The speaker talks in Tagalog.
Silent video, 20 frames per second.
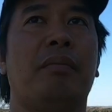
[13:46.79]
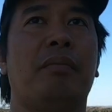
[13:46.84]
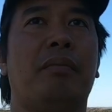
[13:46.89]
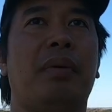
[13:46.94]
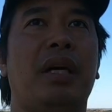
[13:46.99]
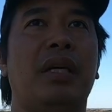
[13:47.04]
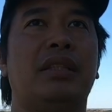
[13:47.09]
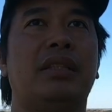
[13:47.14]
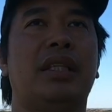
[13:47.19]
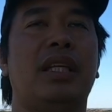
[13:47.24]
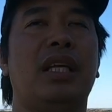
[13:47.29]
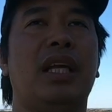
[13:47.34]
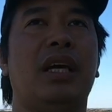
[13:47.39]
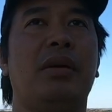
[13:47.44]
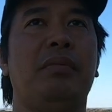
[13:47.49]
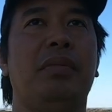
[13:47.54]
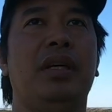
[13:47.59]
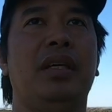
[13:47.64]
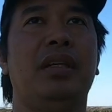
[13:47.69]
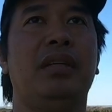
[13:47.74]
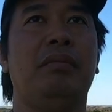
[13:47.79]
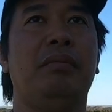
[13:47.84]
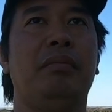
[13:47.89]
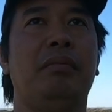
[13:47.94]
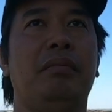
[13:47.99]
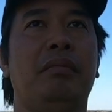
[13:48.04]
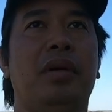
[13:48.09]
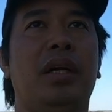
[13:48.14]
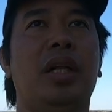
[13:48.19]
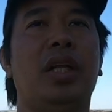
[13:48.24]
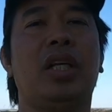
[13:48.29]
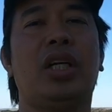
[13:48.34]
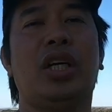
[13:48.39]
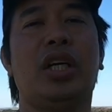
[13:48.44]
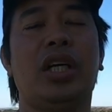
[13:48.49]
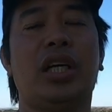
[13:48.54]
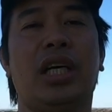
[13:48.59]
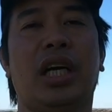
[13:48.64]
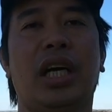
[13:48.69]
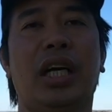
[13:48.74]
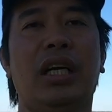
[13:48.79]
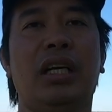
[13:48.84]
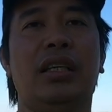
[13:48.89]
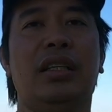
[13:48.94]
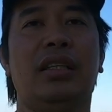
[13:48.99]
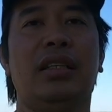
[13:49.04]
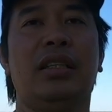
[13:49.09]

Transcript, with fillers: pag sinabing milker ka,